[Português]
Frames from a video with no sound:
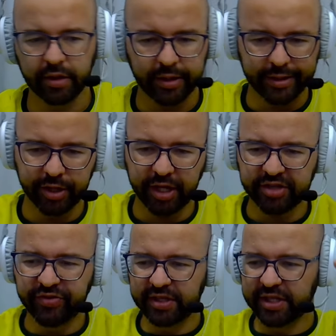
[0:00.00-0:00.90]
E nós
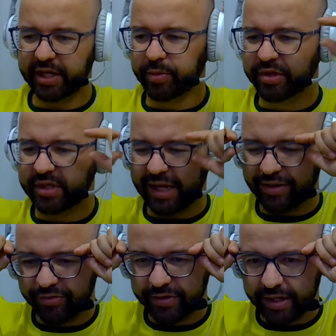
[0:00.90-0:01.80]
fizemos a
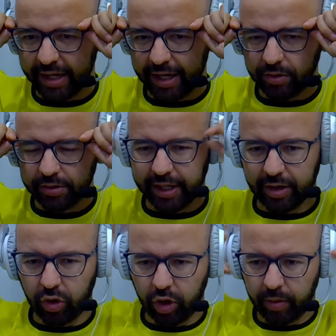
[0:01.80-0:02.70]
final da
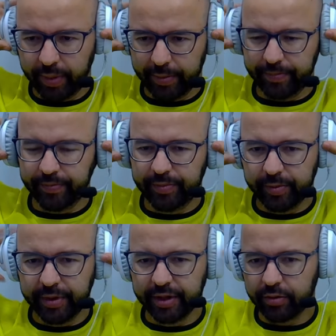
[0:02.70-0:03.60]
Copa,
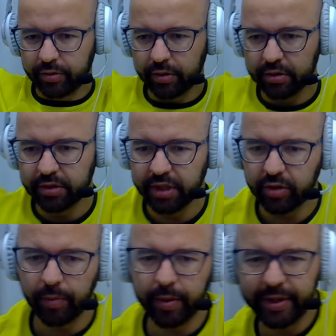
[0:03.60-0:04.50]
primeiro
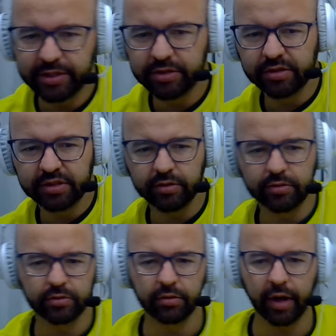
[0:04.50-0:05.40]
Copa Betinho Social e
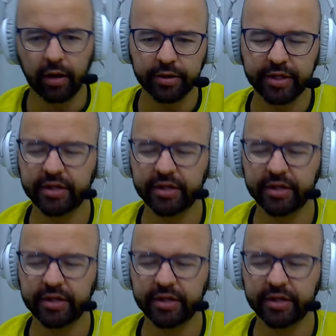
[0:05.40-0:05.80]
Cultural, né?